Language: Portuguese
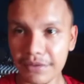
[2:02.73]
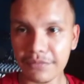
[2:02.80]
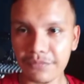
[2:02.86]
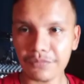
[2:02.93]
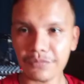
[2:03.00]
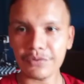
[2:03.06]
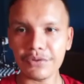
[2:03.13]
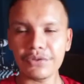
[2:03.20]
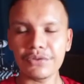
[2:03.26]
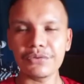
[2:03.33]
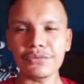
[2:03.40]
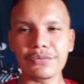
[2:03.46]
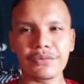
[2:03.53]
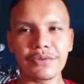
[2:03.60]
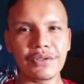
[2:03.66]
Nesse
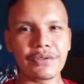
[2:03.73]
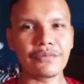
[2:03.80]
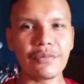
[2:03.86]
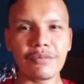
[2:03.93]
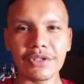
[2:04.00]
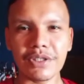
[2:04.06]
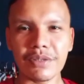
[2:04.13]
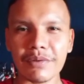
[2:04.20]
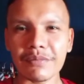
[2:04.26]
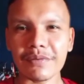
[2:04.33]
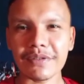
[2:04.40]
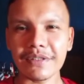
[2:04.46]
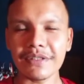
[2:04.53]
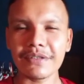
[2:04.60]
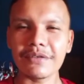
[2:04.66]
vídeo, eu vou mostrar pra vocês
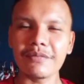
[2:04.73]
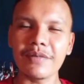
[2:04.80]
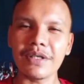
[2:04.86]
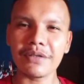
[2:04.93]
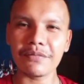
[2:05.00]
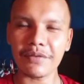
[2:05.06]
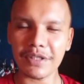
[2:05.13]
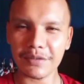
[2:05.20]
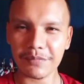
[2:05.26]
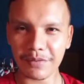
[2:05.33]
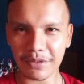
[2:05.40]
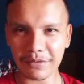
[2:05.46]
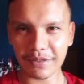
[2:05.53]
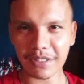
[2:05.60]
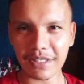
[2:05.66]
como é que faz
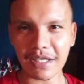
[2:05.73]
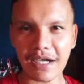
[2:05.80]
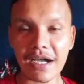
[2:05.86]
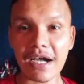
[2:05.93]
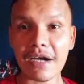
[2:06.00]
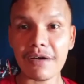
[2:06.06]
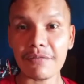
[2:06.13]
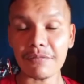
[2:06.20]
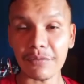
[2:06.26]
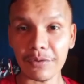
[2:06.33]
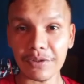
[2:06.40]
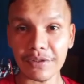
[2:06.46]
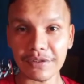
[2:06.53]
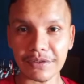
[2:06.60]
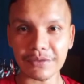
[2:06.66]
pra, alterar a
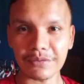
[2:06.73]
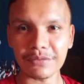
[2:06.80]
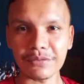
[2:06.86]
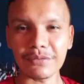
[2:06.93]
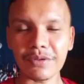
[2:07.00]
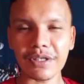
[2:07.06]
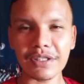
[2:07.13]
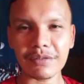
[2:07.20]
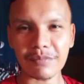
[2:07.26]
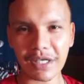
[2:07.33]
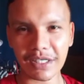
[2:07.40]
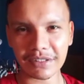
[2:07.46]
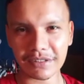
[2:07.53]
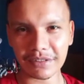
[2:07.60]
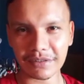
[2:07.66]
voz no
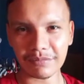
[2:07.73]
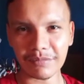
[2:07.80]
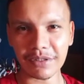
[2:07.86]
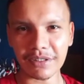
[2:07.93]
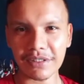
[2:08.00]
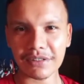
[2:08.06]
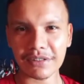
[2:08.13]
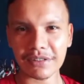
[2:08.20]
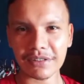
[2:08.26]
Canimaster, beleza?